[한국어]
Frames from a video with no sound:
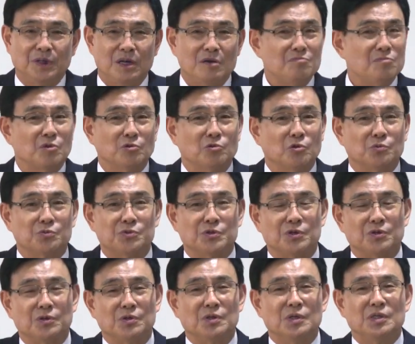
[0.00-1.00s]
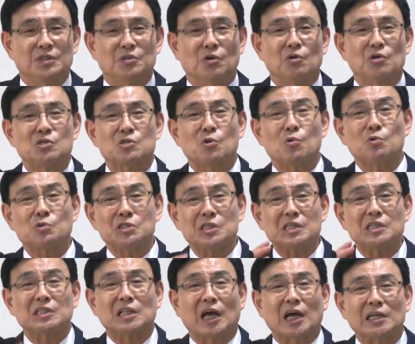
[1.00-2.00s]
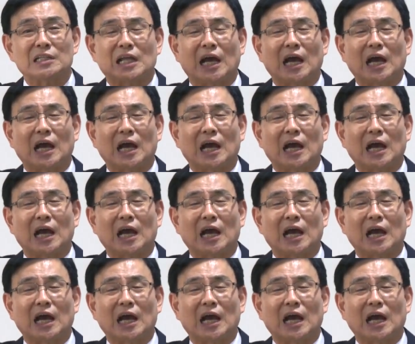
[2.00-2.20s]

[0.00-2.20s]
한 명도 없어요. 여기서 혹시 있다가